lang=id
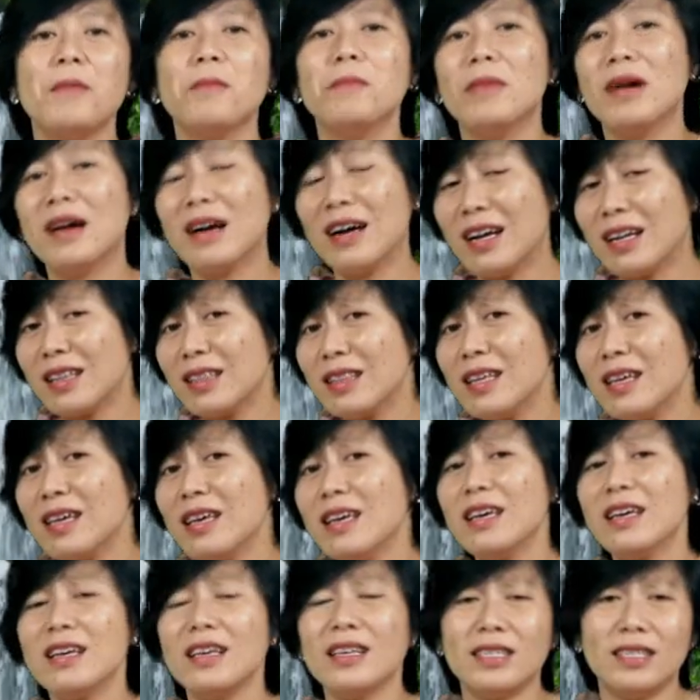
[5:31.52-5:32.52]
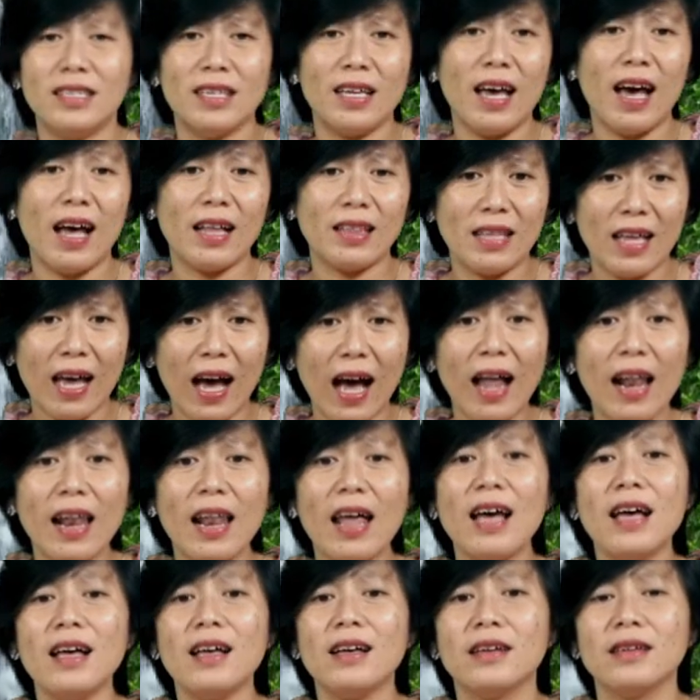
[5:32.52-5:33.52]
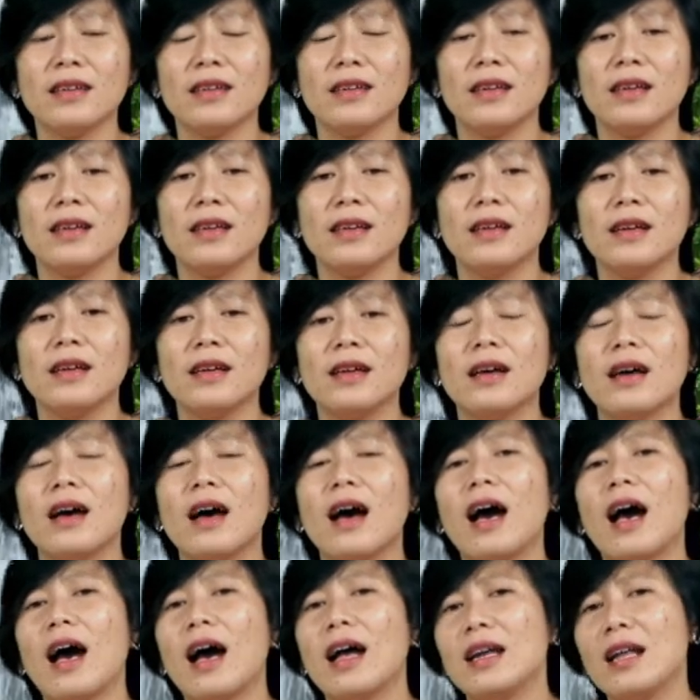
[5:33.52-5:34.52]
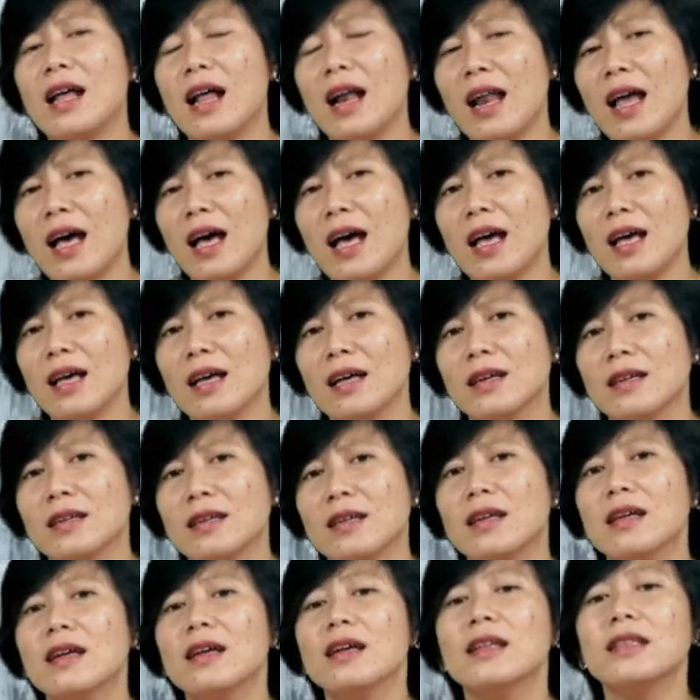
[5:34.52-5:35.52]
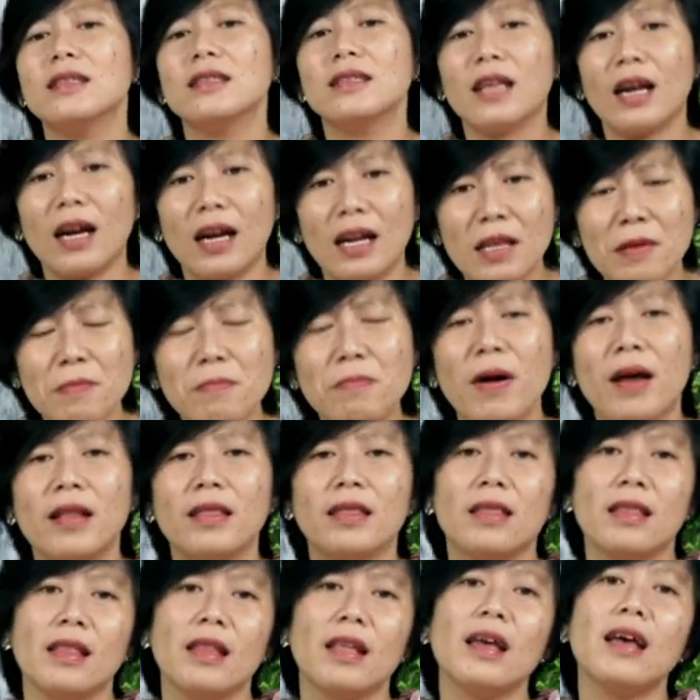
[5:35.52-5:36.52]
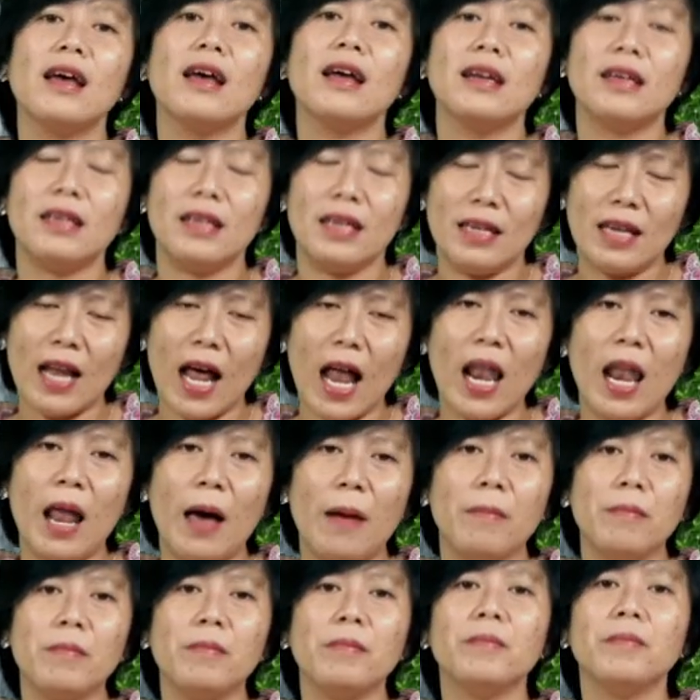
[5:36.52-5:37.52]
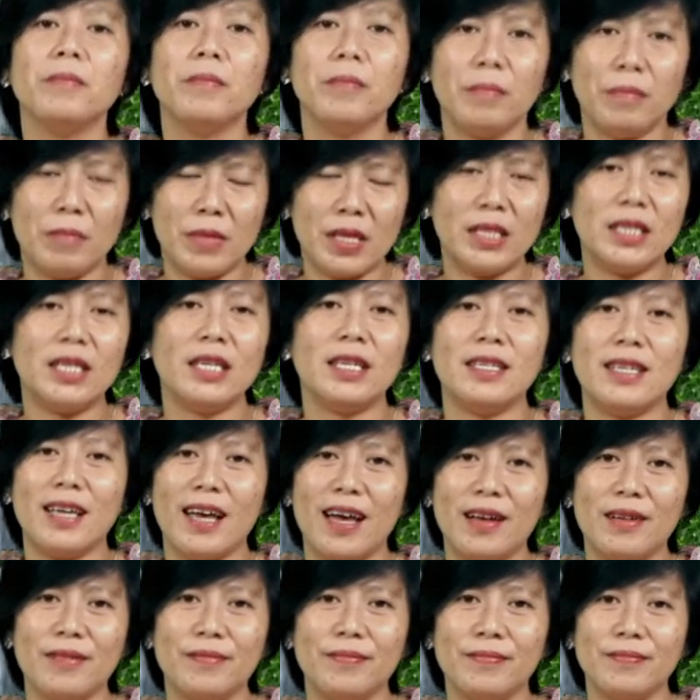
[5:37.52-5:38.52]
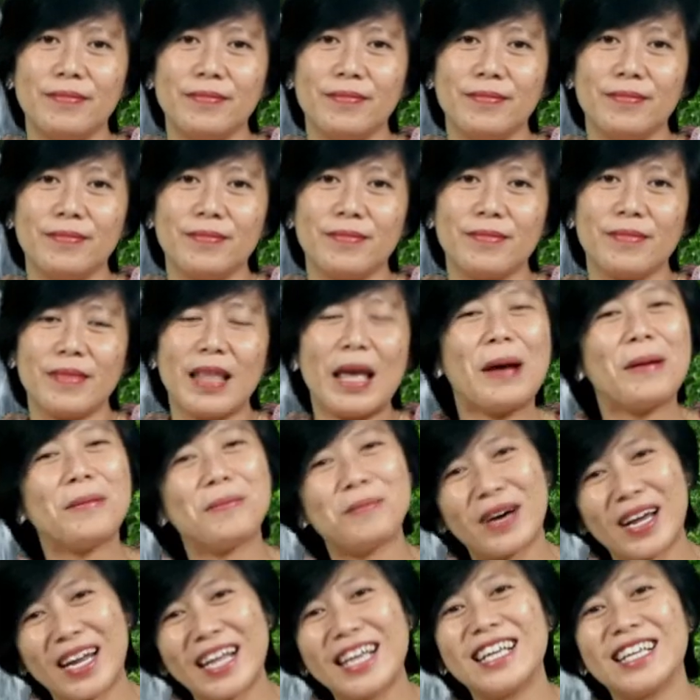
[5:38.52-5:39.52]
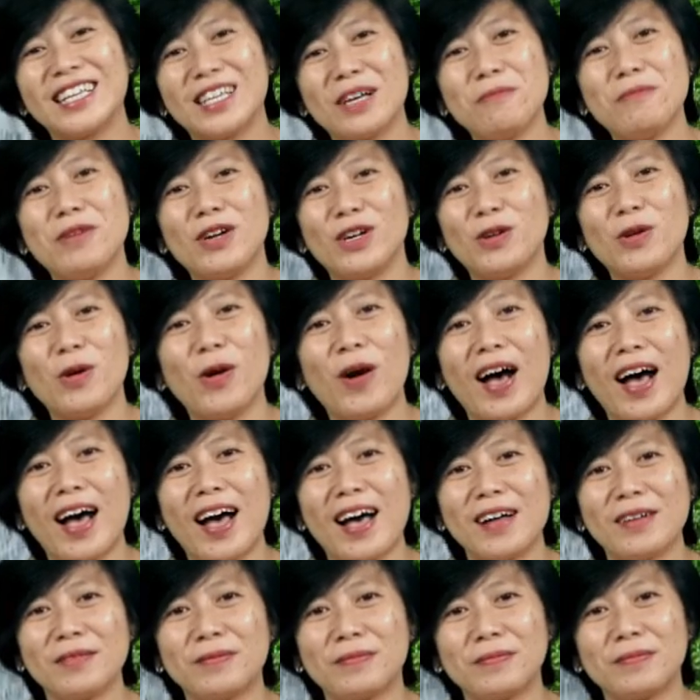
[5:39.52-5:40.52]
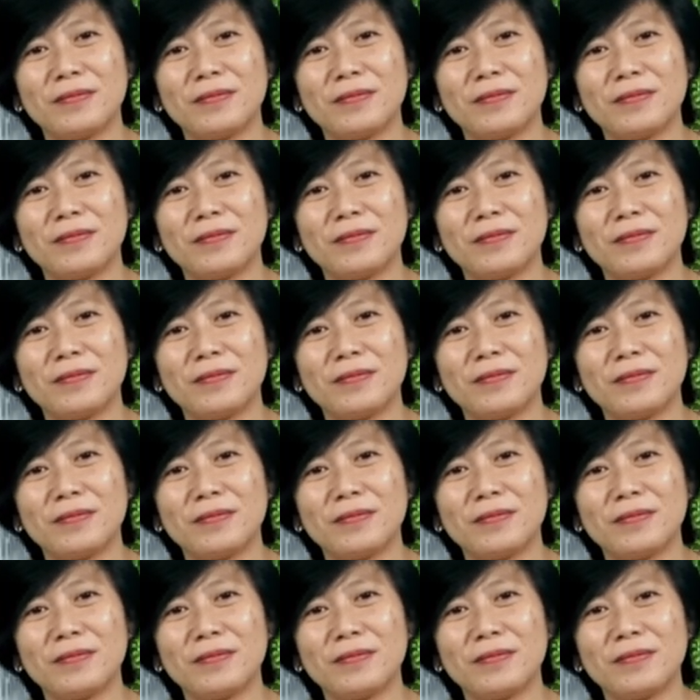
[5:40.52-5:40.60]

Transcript: Mengerti isi hati Allah adalah terlibat di dalam misinya. Mari kita berdoa.